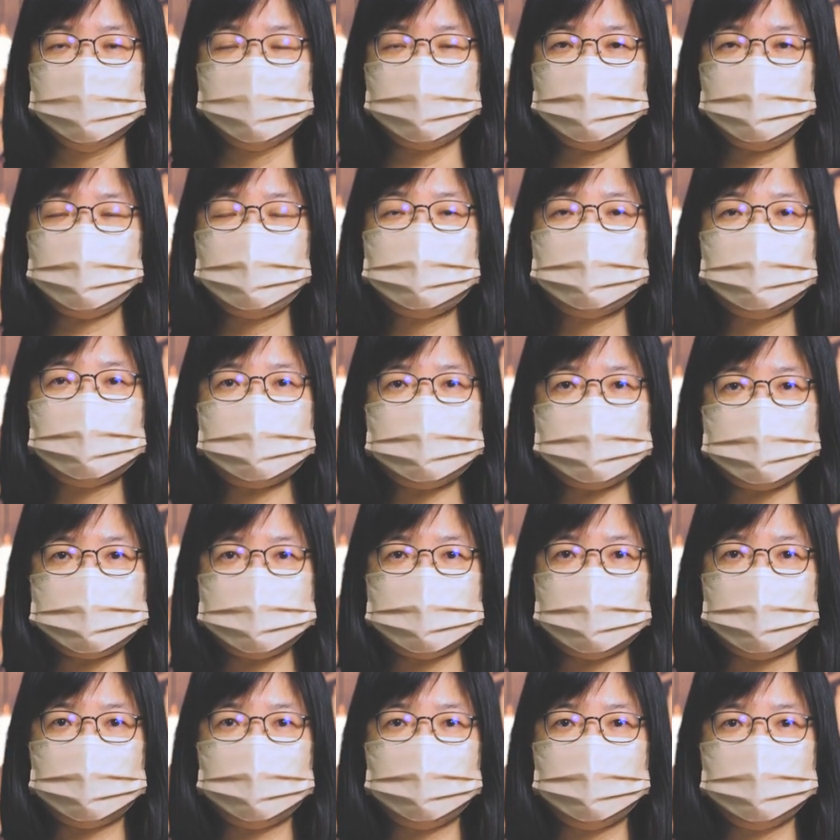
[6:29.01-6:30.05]
所以他知
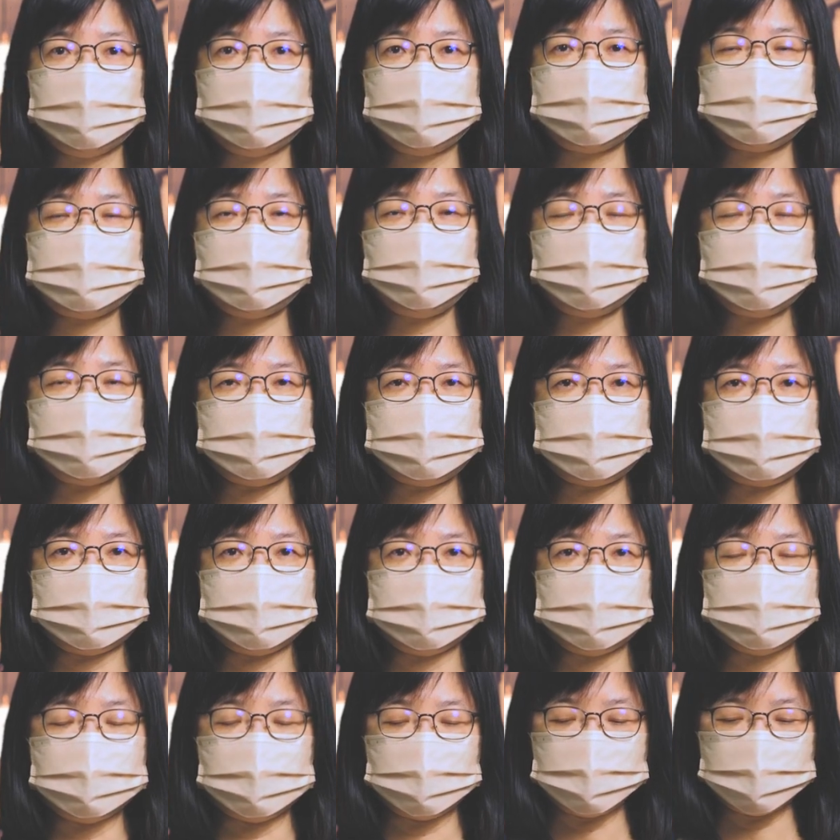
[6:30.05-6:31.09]
道这位
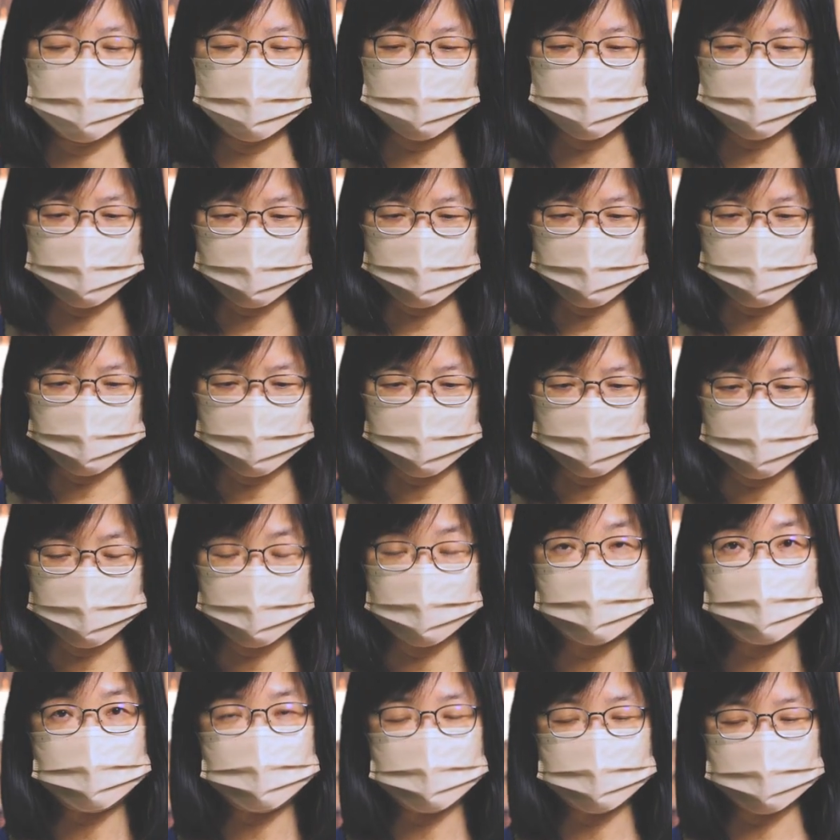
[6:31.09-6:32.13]
神也会与
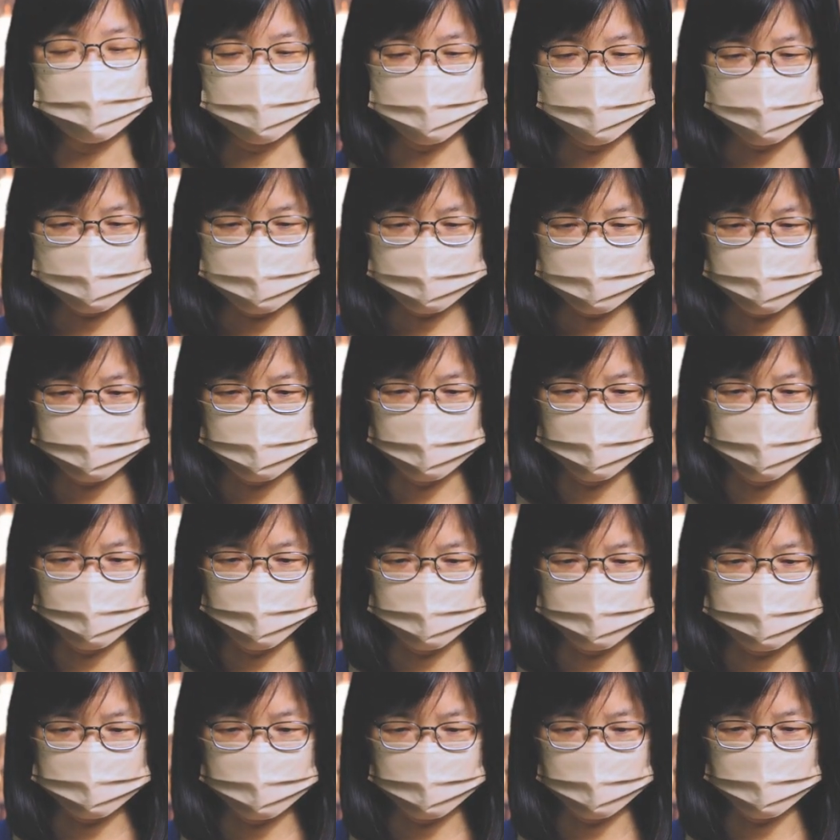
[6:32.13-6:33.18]
约书亚他自己
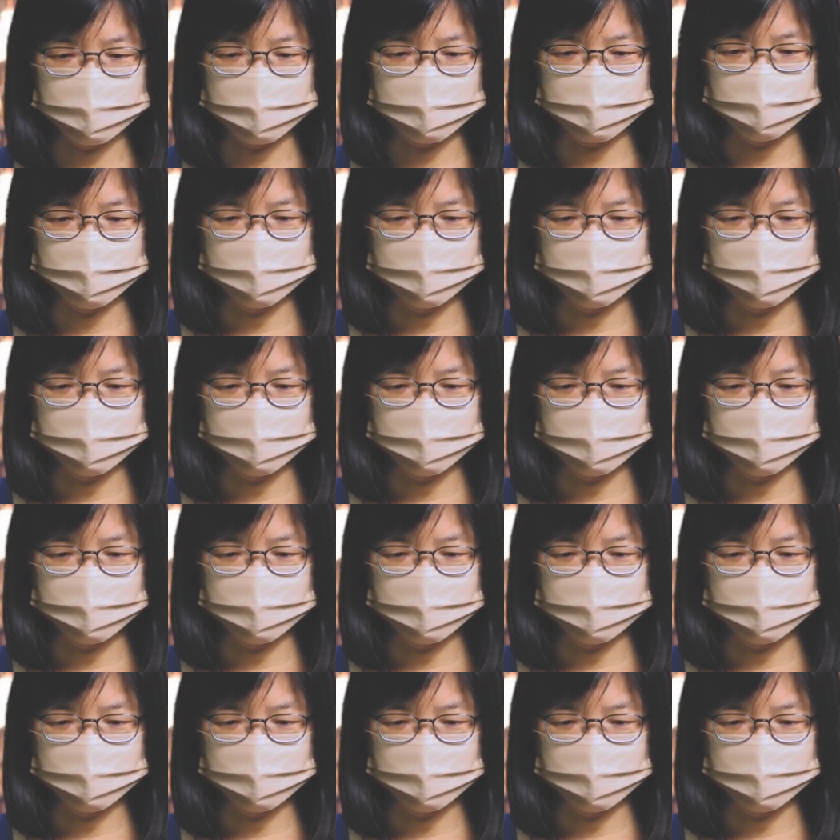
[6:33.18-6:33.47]
同在。